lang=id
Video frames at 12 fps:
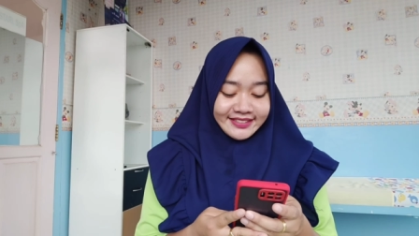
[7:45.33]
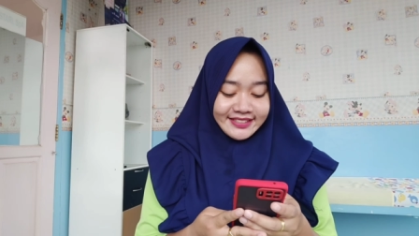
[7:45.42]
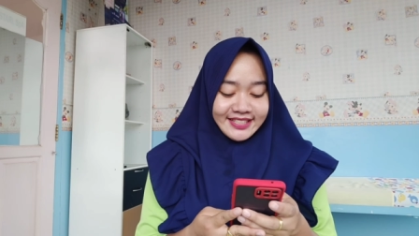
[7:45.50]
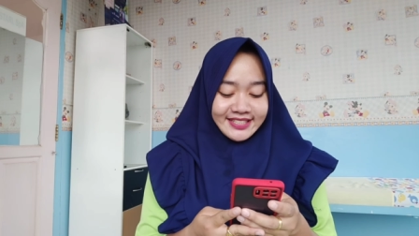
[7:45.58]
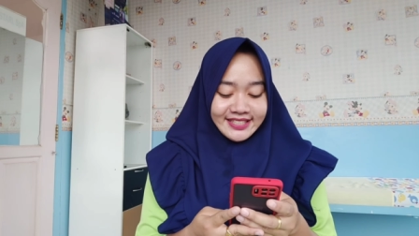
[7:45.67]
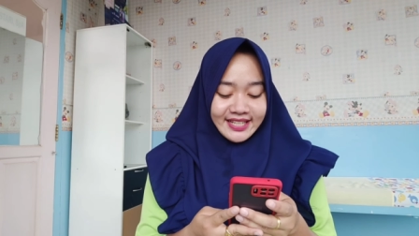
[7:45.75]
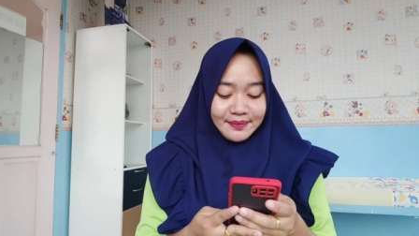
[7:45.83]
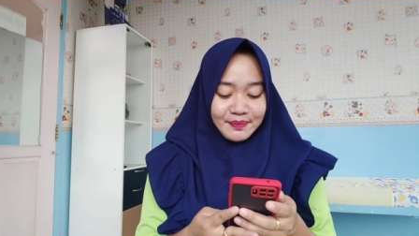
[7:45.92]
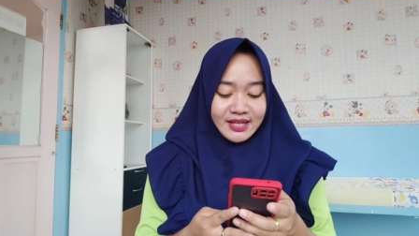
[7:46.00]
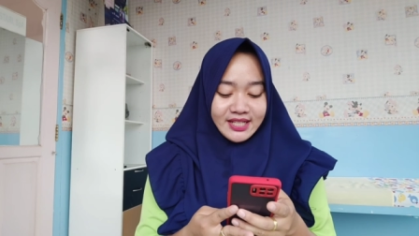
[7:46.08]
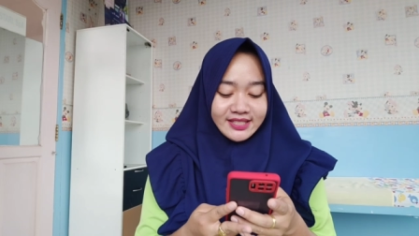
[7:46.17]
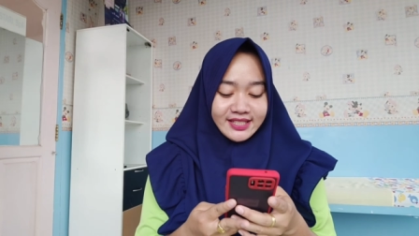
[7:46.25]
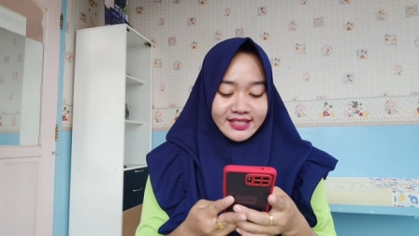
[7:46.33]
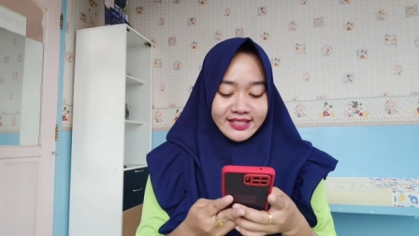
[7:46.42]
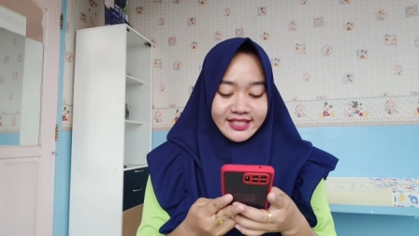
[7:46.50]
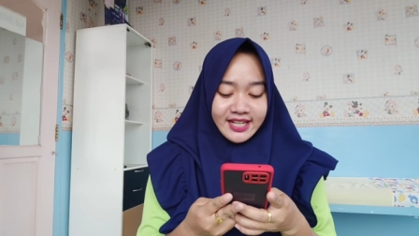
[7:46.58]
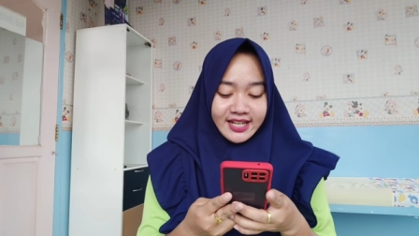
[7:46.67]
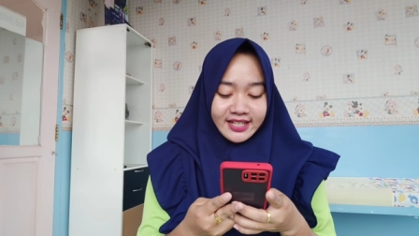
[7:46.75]
Jadi saya pilih
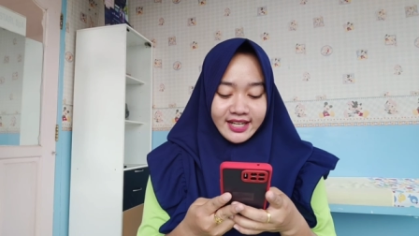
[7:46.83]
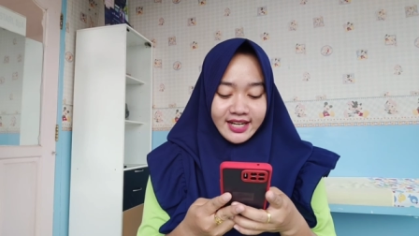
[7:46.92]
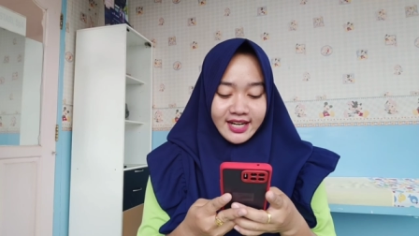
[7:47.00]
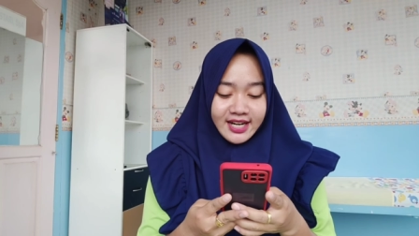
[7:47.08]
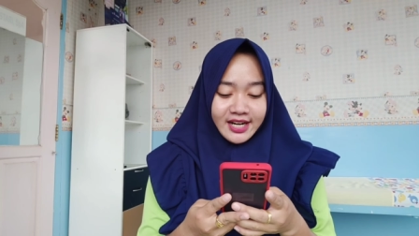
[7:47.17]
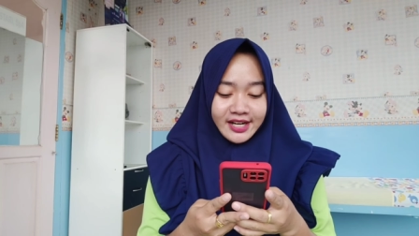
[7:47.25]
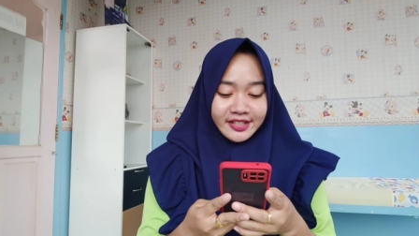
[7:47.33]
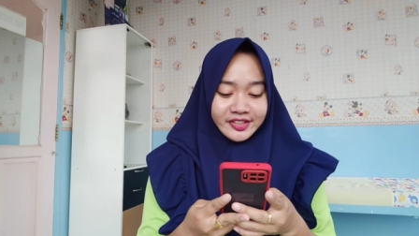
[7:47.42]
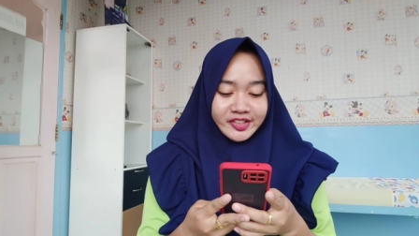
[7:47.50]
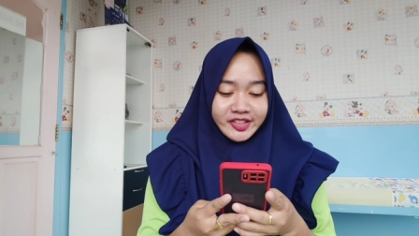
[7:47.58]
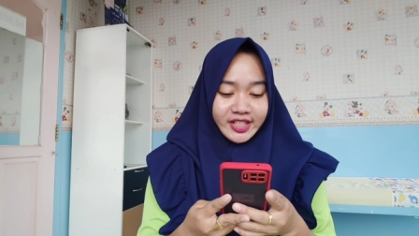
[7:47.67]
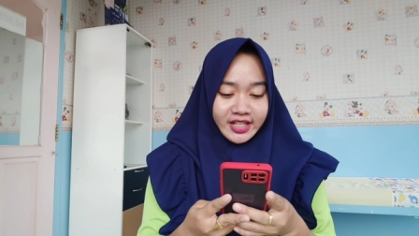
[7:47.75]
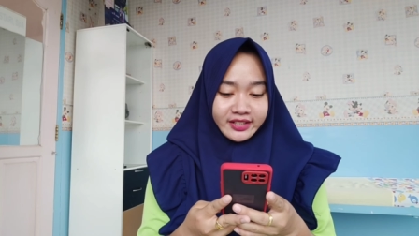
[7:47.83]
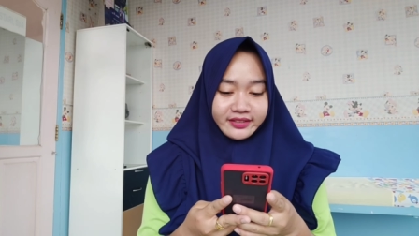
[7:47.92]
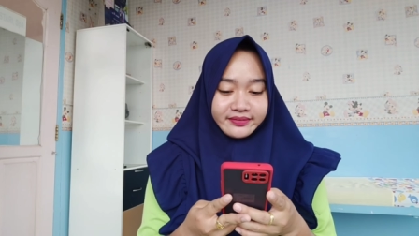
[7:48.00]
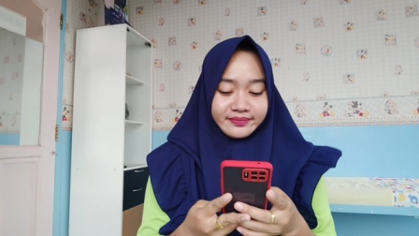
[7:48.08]
secara acak.